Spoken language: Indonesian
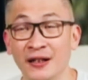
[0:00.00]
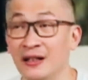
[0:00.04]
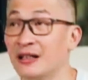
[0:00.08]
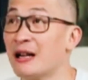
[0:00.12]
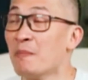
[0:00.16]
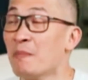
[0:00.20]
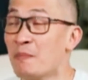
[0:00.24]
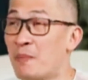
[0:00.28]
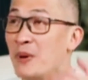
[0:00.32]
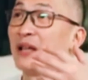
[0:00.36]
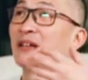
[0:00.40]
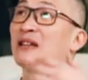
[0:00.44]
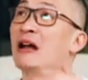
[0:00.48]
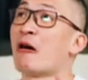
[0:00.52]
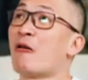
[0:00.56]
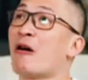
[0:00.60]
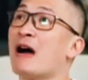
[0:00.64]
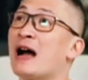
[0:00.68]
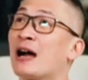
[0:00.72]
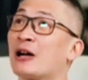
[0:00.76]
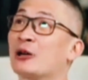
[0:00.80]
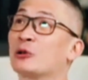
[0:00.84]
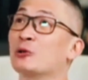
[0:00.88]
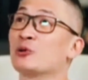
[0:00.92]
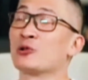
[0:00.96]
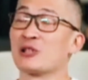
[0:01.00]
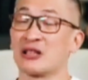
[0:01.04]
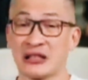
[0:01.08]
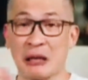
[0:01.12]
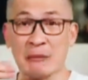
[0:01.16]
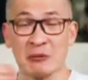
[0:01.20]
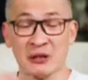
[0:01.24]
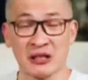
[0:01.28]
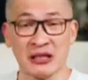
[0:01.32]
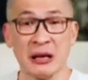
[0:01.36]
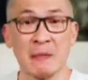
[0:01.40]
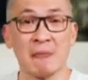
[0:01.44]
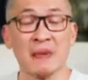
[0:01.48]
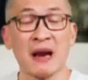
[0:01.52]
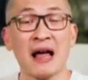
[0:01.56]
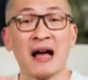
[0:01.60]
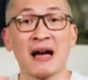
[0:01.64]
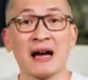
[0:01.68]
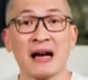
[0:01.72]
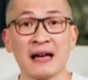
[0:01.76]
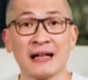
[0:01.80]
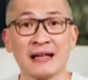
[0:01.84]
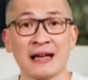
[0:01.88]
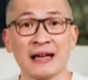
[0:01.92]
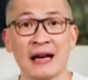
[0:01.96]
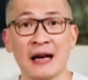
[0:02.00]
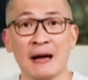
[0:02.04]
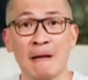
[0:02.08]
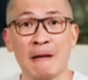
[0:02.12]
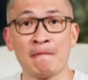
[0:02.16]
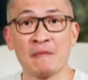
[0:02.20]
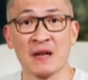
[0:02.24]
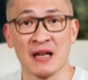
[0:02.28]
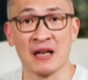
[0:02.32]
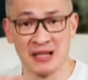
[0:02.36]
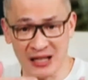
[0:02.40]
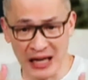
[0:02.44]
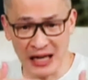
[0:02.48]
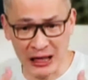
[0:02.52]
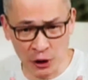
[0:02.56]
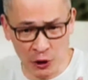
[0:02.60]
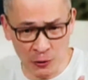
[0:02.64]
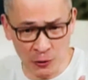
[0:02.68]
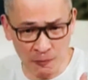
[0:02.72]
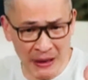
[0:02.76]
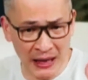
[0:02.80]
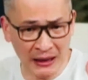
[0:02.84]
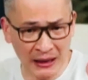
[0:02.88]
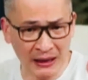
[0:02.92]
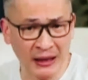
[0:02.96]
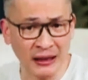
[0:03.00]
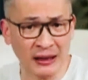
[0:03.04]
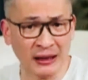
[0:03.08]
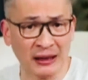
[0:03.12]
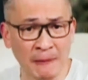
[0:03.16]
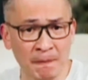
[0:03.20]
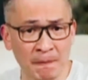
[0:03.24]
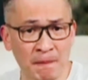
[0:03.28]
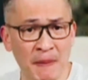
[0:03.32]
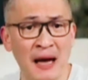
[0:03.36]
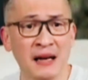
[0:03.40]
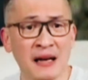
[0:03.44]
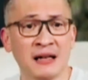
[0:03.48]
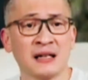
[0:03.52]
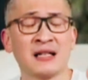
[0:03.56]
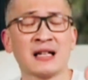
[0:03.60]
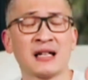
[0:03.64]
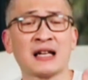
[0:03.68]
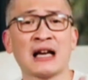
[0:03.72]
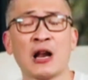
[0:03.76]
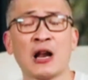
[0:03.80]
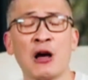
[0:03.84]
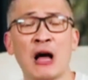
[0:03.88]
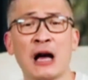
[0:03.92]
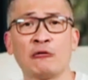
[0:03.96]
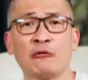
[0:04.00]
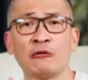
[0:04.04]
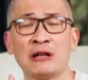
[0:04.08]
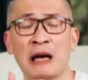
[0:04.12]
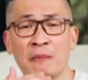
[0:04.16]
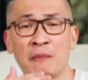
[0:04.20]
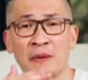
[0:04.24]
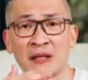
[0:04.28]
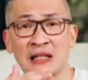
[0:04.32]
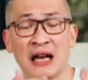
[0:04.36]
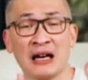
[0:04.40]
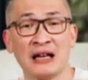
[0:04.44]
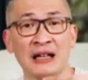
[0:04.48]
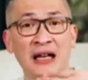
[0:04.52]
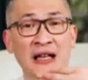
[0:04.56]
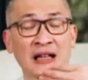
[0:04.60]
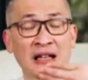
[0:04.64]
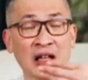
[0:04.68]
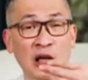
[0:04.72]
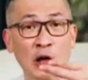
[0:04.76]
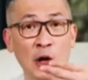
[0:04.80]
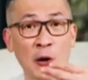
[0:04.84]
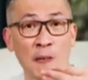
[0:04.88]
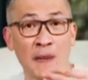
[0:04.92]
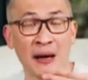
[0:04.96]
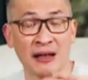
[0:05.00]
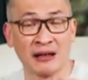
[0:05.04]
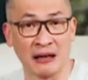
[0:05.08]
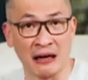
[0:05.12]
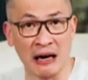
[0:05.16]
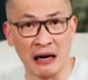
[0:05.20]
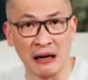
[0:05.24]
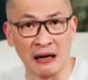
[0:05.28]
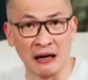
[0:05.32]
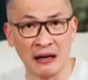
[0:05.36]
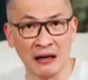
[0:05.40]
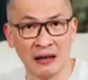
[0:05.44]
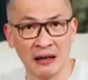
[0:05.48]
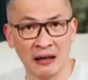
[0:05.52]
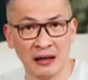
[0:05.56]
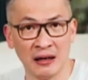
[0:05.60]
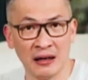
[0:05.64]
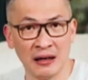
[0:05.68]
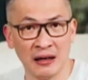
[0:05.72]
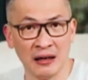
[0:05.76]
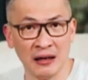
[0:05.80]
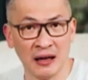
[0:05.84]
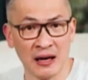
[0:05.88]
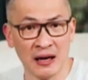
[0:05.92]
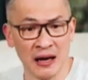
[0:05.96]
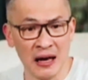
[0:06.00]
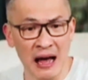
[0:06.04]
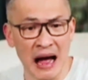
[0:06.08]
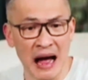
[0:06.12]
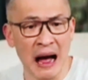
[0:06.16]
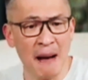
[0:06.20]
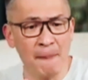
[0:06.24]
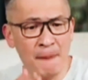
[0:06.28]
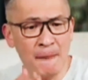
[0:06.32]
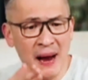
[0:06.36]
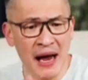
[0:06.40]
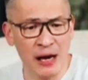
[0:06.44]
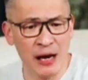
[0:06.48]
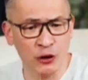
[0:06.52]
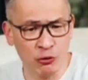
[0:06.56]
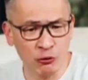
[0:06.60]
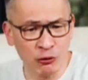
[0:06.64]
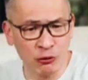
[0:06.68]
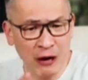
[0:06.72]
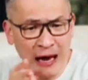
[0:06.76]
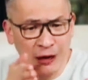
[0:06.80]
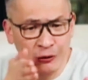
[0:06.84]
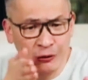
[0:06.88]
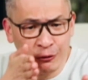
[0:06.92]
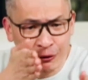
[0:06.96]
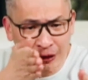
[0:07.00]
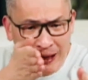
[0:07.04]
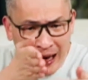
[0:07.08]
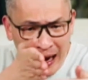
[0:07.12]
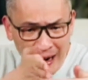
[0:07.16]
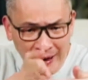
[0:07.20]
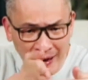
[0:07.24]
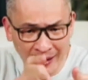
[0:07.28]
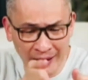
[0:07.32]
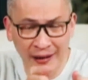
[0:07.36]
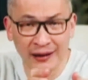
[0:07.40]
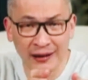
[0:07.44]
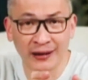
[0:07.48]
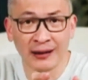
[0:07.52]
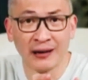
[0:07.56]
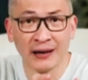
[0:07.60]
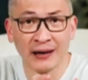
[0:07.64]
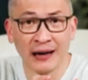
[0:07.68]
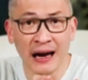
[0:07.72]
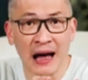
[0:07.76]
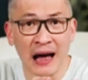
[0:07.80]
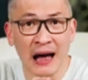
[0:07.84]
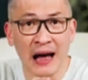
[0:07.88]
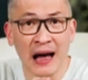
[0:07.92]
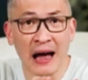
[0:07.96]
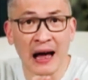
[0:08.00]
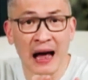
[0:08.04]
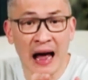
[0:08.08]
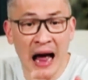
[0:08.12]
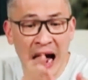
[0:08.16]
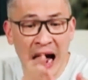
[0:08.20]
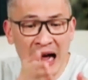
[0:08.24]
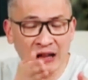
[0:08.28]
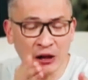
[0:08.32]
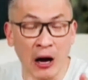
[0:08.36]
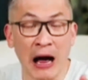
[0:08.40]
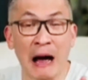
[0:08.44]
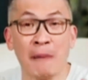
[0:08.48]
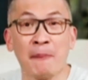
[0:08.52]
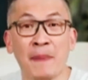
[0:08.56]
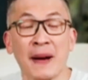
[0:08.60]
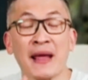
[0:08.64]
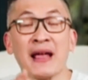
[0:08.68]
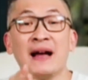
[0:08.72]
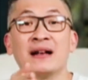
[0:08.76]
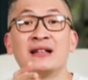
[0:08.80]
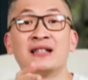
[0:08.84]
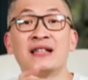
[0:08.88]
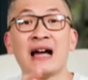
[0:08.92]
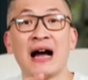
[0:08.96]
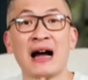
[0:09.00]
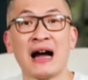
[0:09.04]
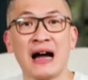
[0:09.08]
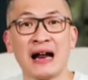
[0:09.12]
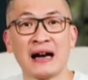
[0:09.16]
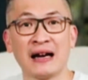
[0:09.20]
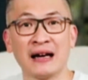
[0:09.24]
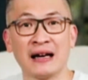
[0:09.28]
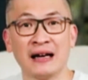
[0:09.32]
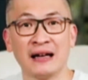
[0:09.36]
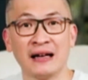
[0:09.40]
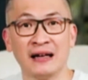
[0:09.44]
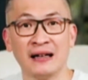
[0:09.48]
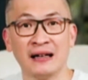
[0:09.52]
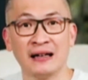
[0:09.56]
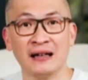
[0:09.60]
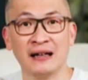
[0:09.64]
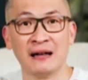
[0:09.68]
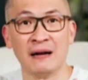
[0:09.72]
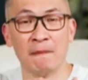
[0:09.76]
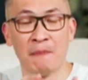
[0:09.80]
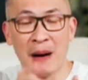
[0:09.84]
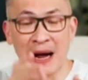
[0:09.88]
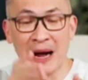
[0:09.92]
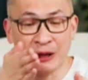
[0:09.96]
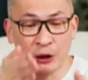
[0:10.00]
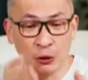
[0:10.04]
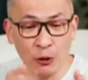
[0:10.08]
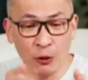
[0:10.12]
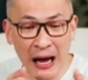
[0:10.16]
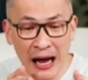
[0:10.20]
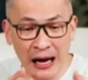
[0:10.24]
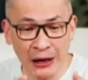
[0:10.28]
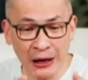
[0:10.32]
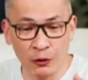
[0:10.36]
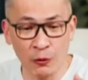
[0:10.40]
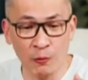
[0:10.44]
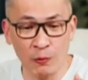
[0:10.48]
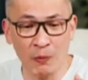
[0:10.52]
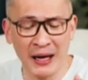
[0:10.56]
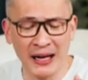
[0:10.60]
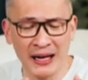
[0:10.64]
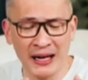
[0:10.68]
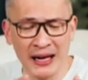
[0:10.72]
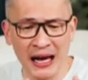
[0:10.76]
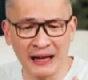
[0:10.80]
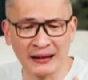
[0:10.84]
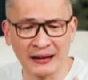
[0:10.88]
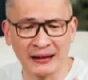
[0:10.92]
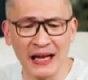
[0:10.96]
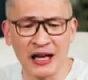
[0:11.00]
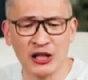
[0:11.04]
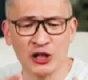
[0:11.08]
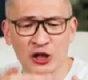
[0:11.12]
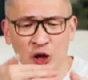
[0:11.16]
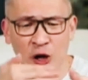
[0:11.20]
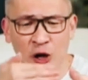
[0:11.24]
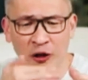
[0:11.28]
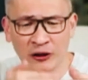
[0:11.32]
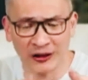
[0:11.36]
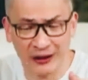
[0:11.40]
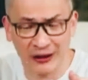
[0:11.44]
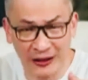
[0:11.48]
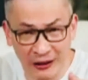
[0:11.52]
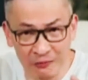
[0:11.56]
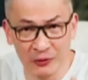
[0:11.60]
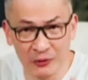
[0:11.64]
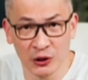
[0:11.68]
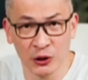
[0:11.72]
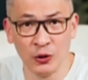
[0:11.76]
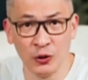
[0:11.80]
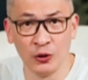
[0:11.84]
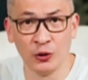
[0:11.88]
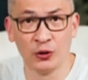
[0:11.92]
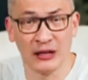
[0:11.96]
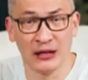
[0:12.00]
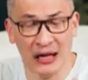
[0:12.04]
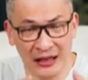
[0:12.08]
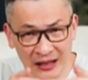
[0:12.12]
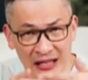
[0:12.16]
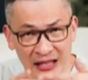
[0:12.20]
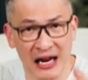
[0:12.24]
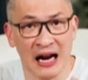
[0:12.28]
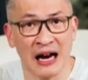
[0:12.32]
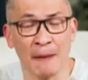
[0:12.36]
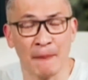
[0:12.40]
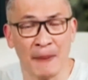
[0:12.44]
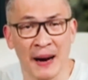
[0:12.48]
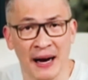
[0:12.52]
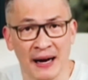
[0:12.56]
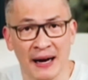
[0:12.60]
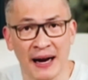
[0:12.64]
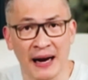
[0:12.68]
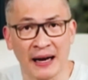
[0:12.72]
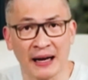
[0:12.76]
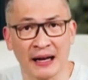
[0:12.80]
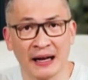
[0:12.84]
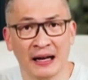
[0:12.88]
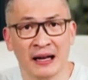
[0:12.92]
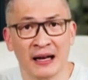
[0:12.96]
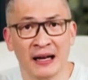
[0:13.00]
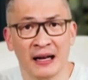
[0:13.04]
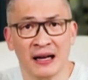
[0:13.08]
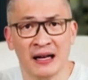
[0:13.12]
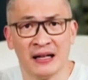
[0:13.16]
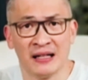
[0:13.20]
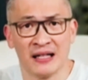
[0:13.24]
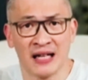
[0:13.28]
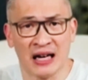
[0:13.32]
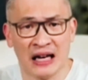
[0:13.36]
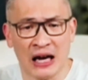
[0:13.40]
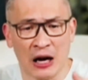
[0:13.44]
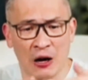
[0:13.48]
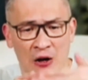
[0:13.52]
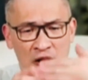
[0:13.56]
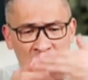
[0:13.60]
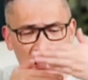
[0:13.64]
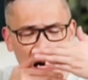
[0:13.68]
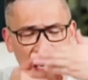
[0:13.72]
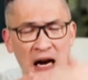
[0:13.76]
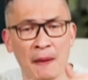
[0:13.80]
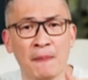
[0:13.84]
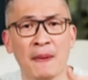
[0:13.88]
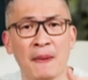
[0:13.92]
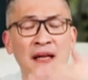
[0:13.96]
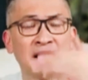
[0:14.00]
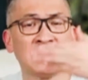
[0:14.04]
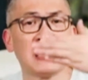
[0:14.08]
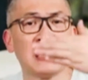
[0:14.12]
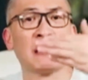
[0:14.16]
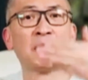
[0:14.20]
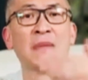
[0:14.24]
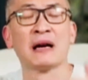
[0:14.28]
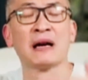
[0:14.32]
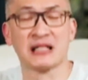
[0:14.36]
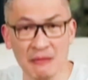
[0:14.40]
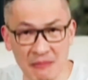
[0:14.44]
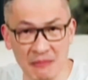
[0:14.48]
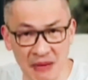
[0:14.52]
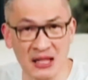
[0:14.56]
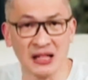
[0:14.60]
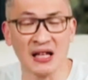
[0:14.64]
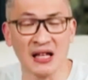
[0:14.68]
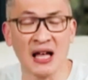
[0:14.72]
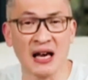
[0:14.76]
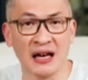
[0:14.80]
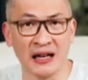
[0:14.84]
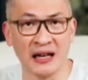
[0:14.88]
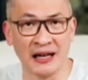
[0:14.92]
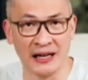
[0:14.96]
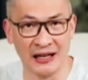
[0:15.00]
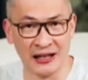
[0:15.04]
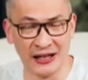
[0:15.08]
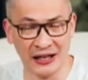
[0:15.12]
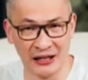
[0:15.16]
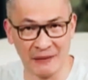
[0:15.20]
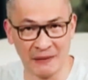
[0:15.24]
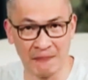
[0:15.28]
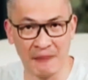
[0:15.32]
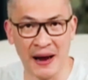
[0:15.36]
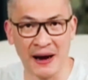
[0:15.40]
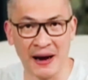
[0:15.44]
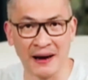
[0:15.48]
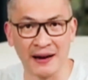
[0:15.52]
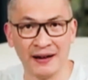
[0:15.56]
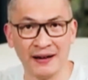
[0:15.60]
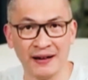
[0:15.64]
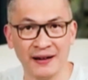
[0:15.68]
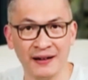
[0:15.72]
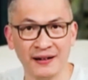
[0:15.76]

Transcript: Dan beritahu aku step-step langkahnya. 100 meter ke depan jikalau aku tidak bisa lihat kilometeran apa yang harus kulakukan? Atau apa yang jangan? Bantu aku melihat yang short term dulu, yang jangka pendek. Jikalau jangka panjang masih misteri di depan.